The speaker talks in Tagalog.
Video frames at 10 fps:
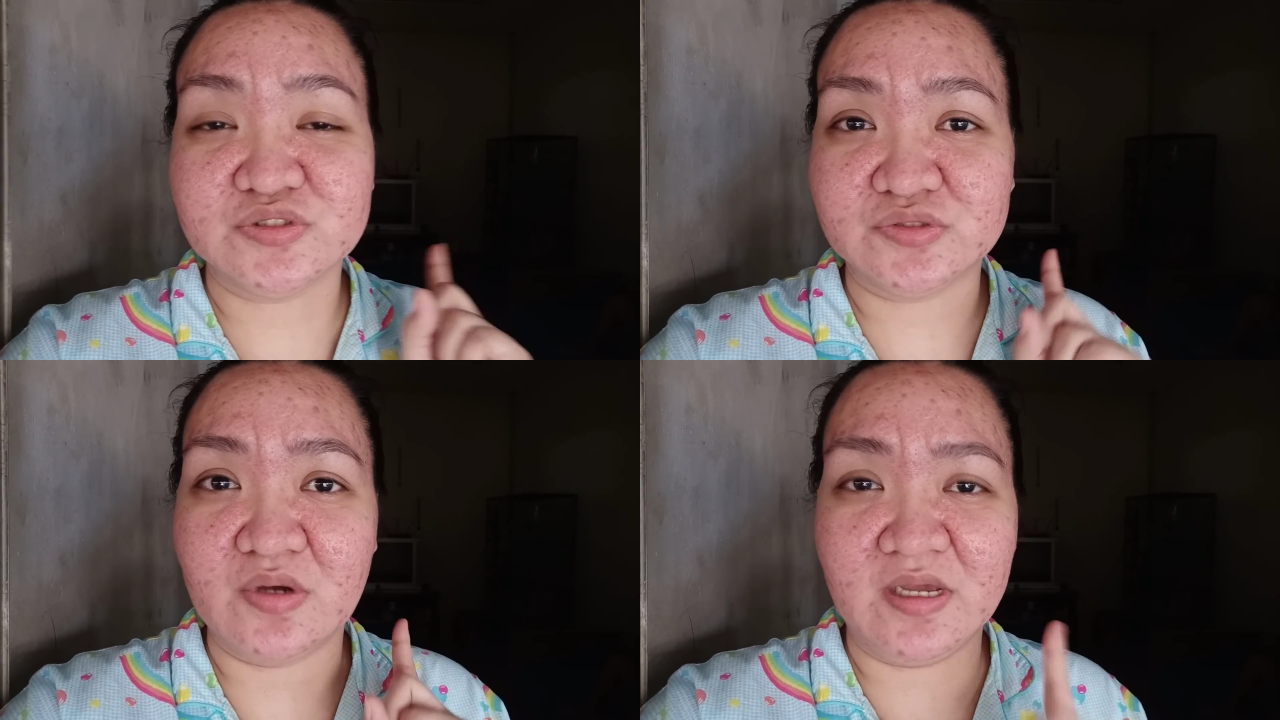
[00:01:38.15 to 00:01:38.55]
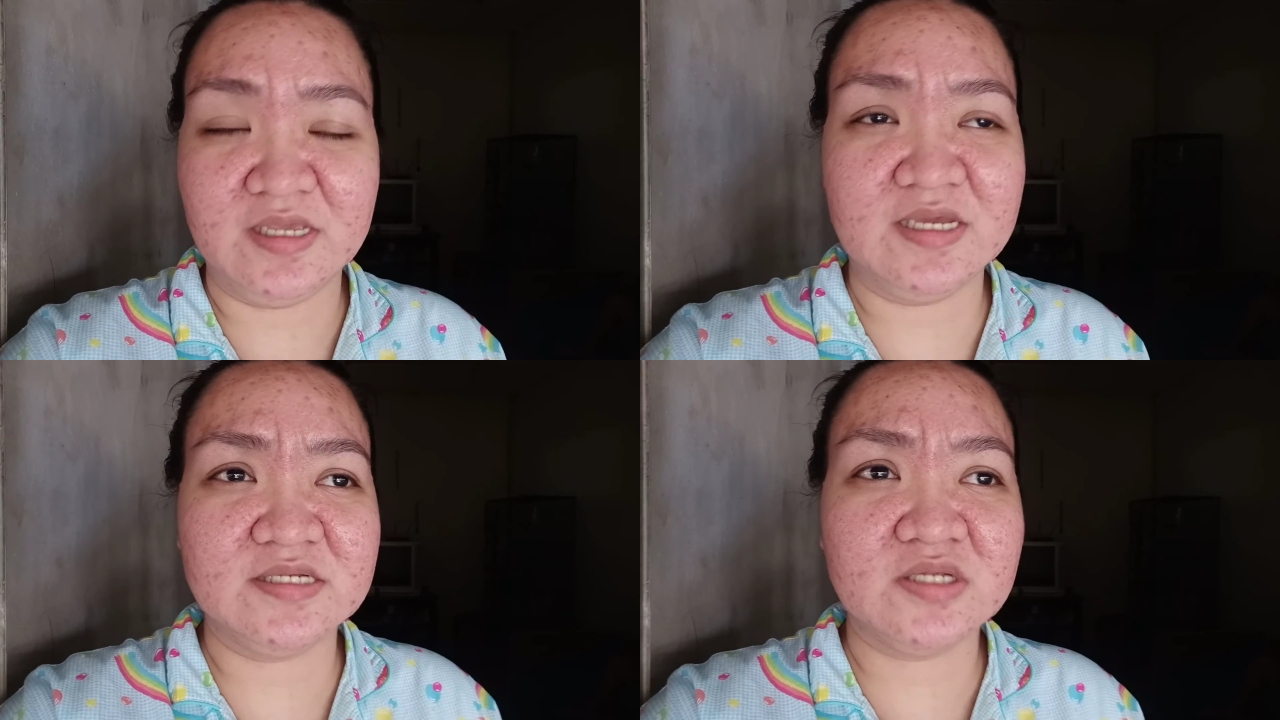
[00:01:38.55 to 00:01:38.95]
So,
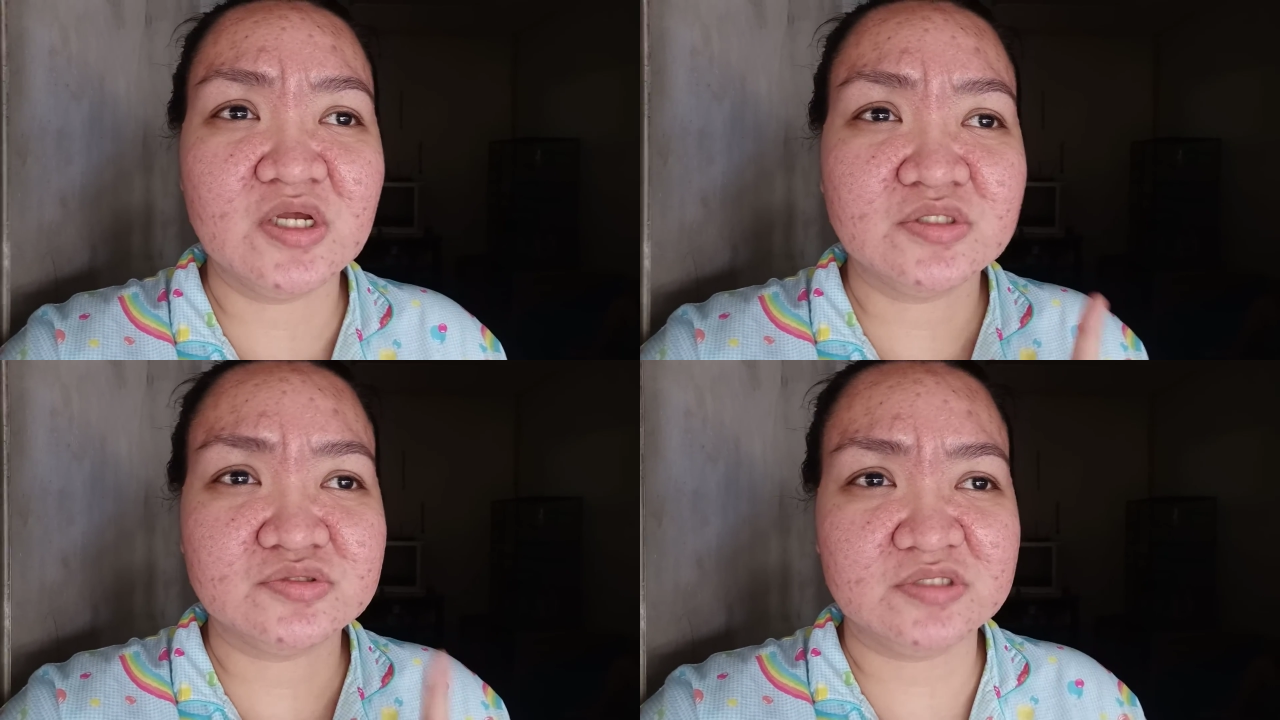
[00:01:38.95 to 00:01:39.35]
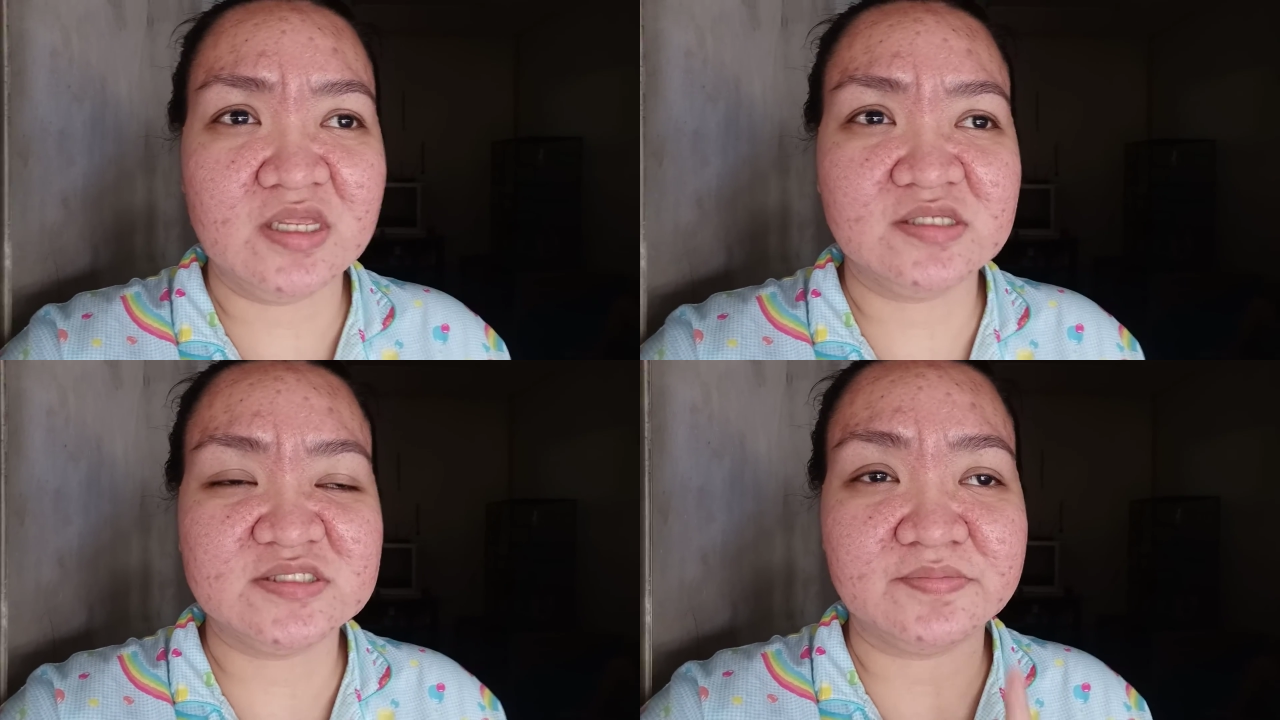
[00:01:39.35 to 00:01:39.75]
again,
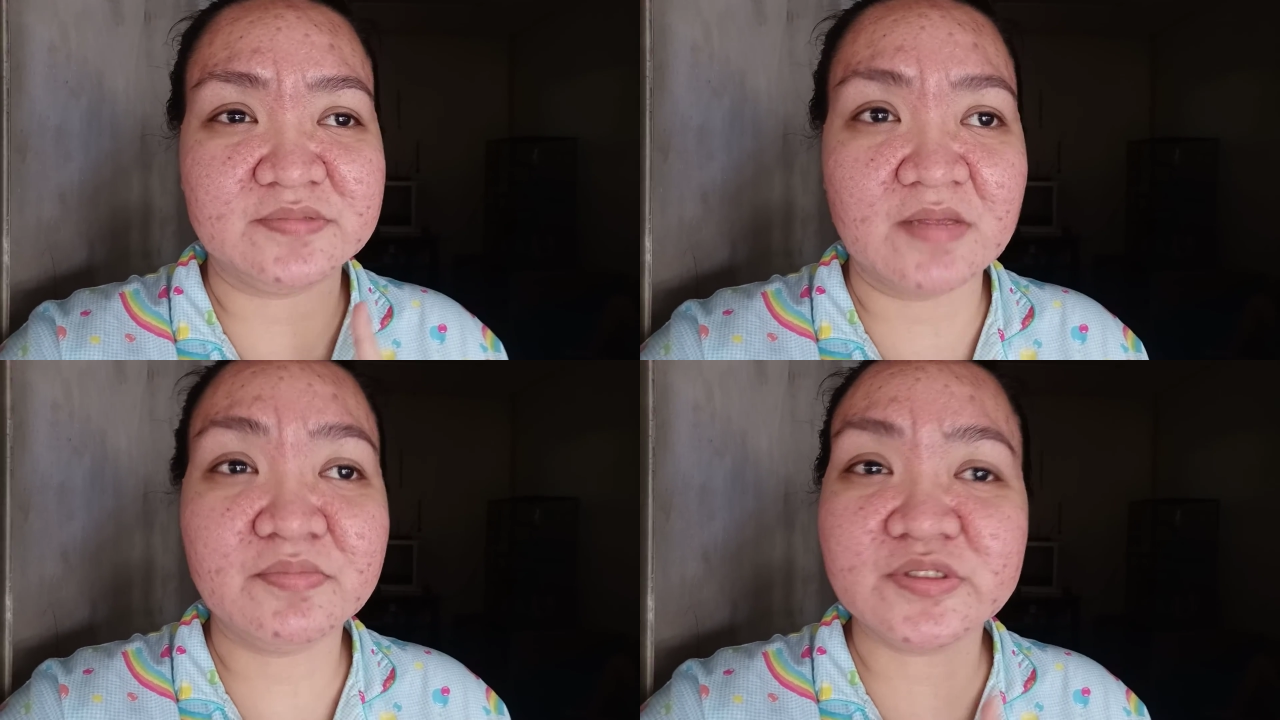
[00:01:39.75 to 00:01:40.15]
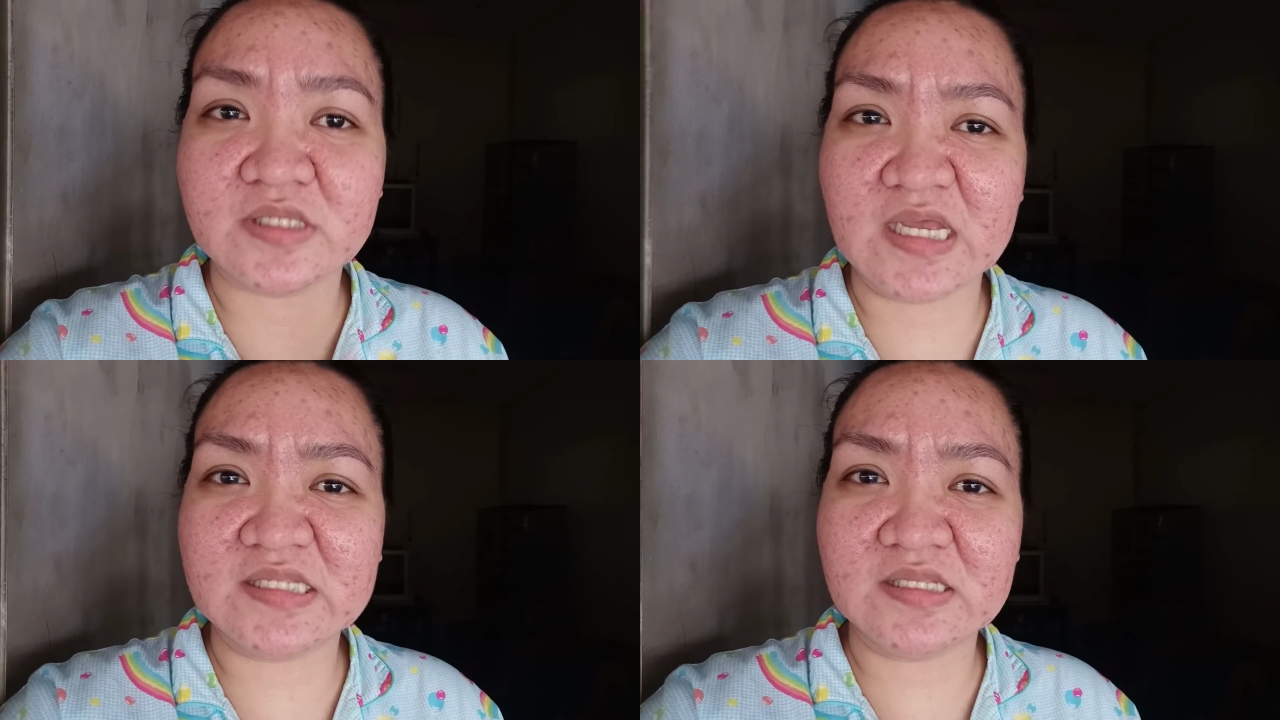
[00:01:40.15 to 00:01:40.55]
today is September
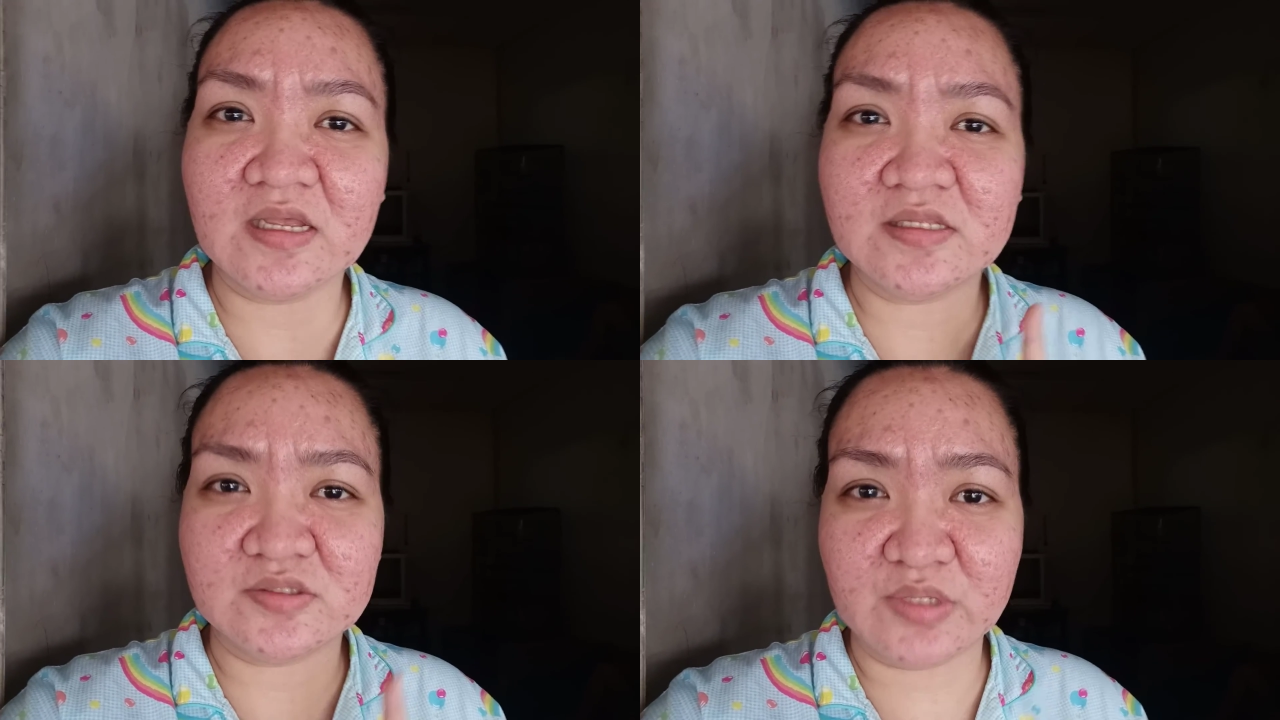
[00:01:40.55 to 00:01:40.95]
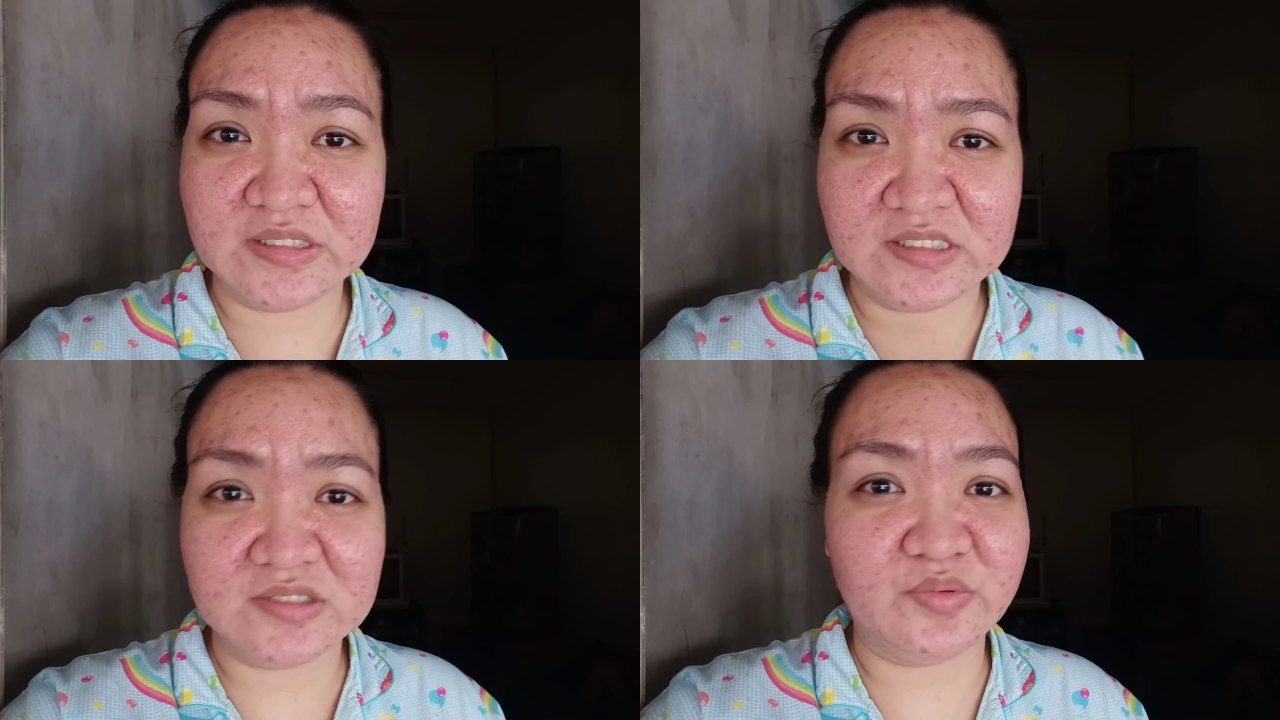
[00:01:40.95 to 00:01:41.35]
10,
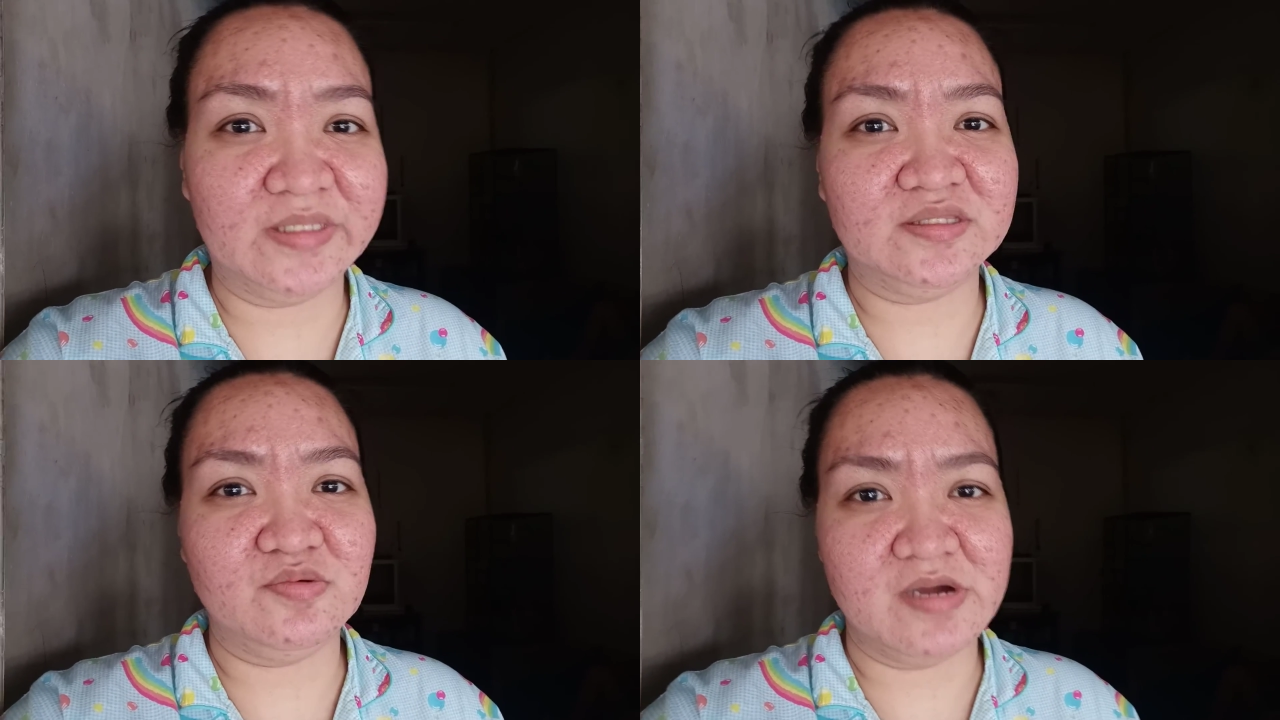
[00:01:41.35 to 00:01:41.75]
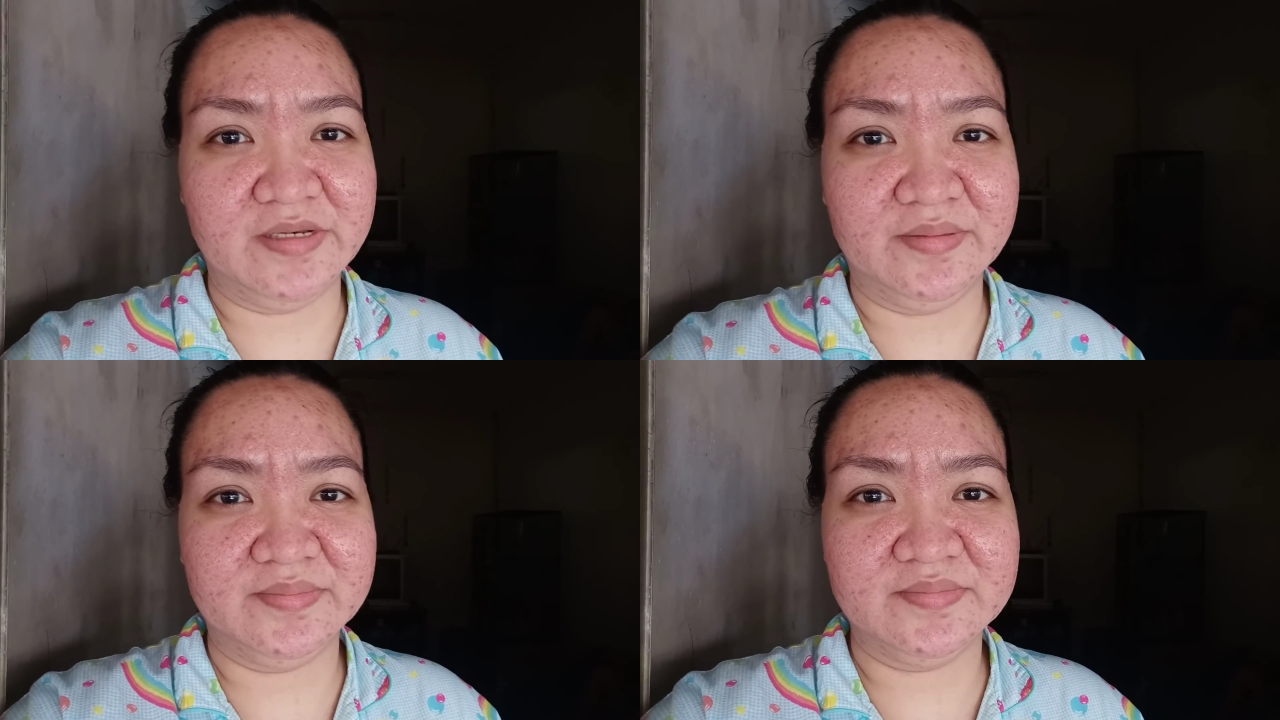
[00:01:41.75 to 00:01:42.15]

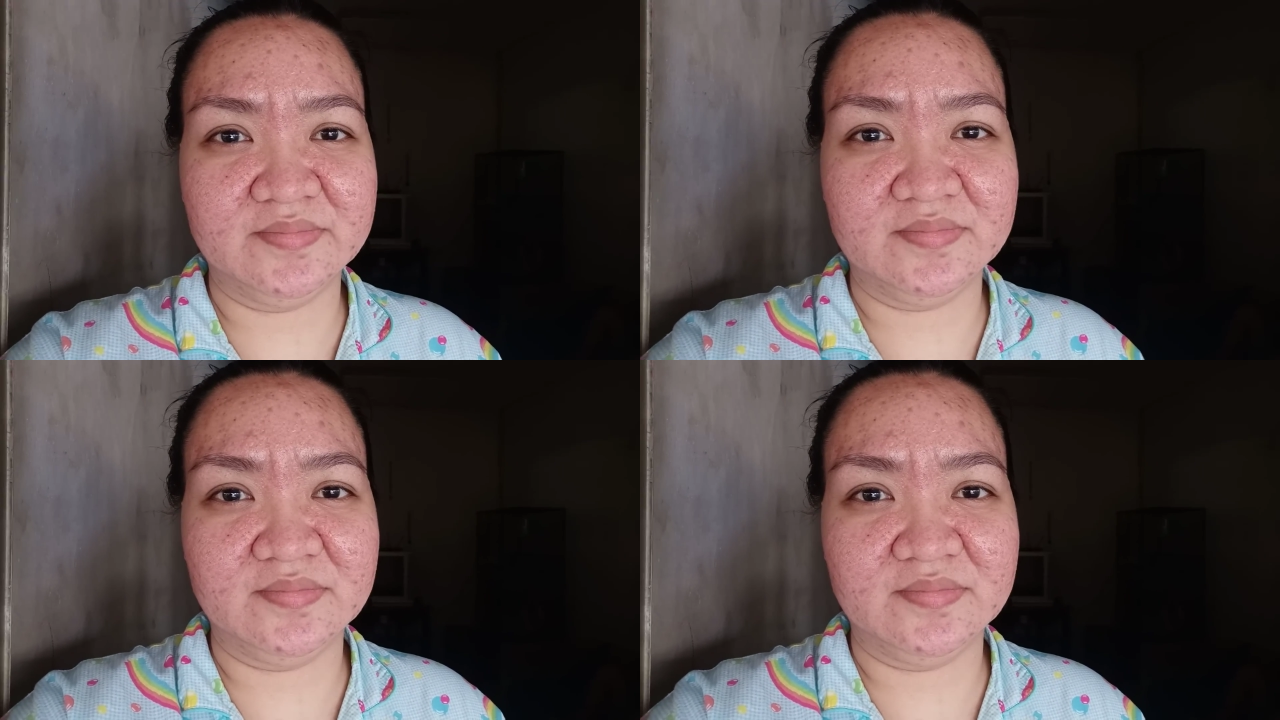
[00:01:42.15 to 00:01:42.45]
2021.